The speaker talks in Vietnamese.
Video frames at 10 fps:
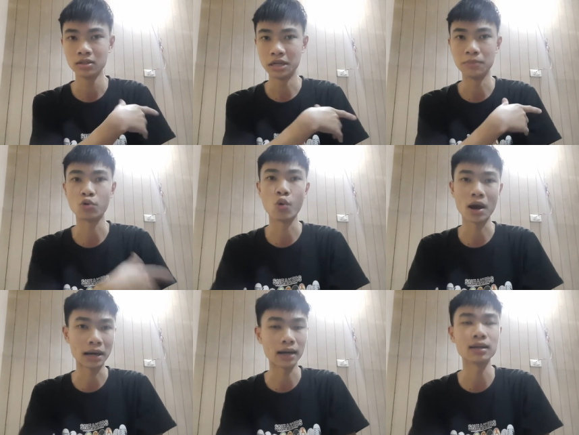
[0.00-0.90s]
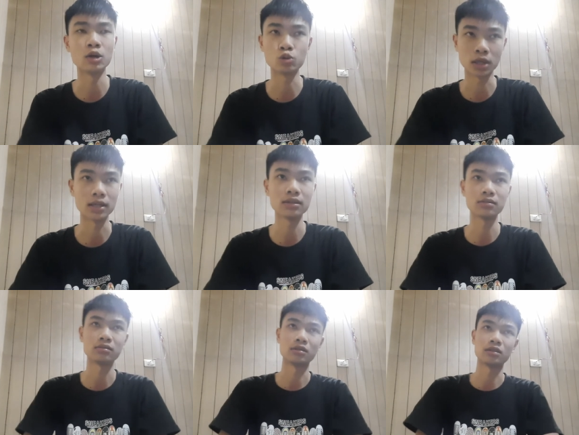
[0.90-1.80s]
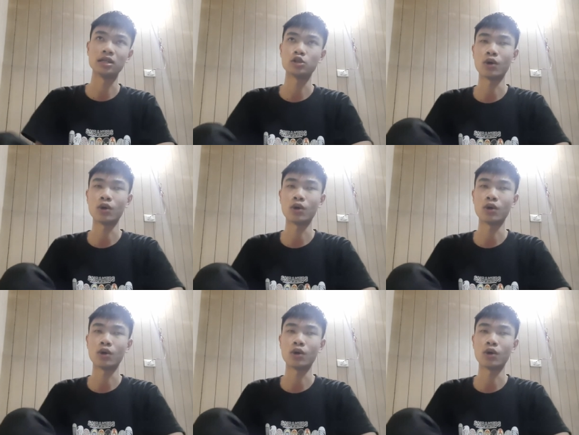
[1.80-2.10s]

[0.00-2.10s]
đêm qua lắc lâu thật đấy, là điện